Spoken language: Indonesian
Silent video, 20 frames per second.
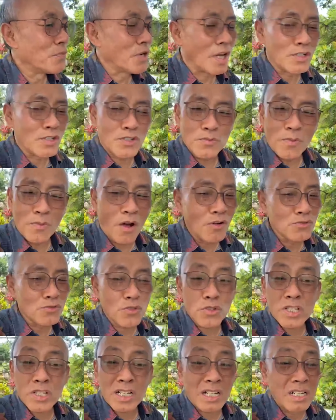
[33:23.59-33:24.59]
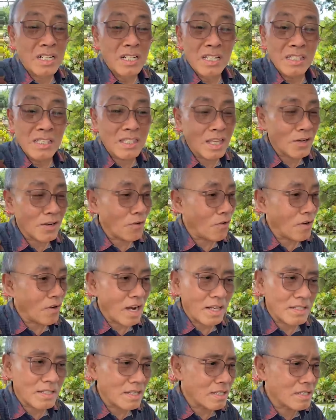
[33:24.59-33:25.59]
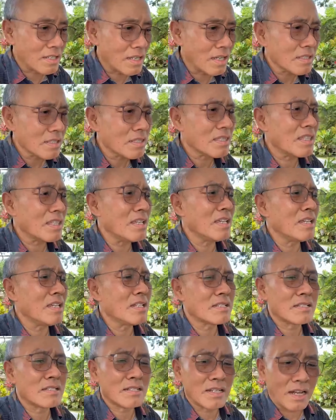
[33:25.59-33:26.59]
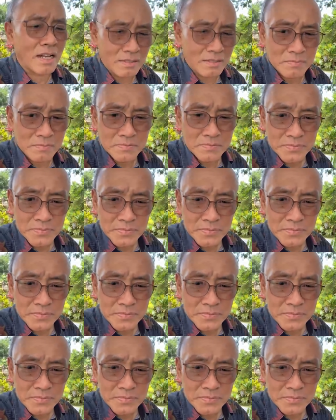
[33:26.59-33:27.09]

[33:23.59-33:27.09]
Bukan cuma untuk segelintir orang saja. Tidak.